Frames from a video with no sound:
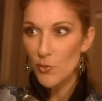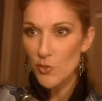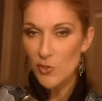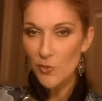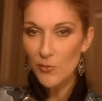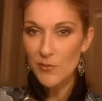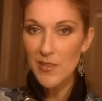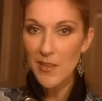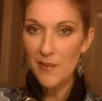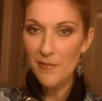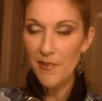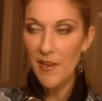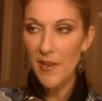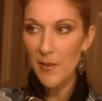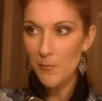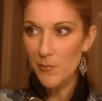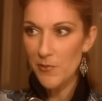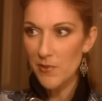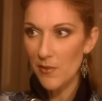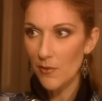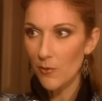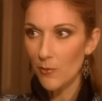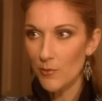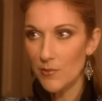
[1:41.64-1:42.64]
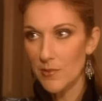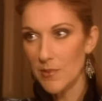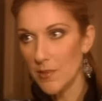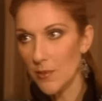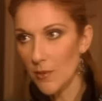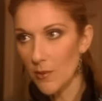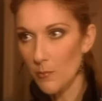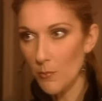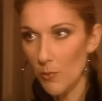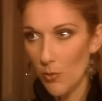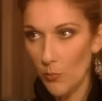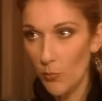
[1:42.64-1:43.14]
de choses à faire, puis on est
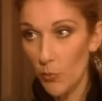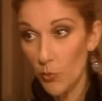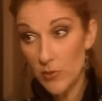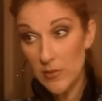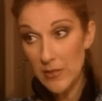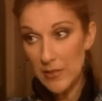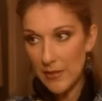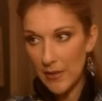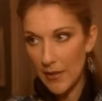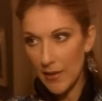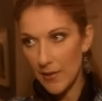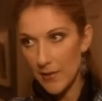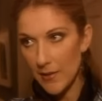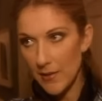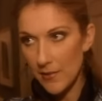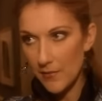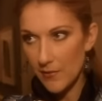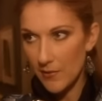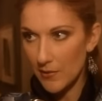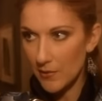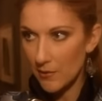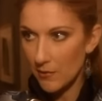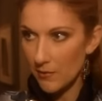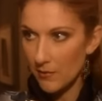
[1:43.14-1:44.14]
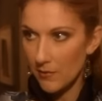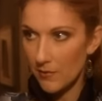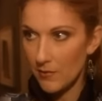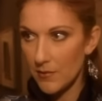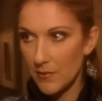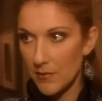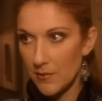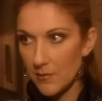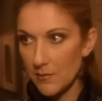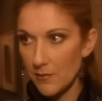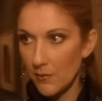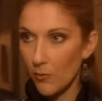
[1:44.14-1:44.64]
comme un peu décalé avec le.
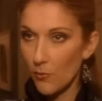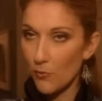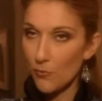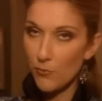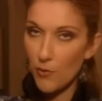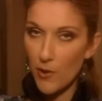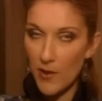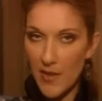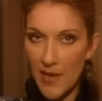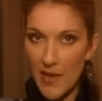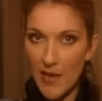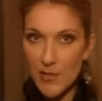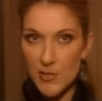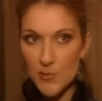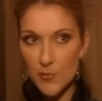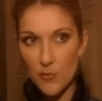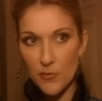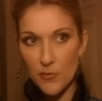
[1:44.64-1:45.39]
On voyage.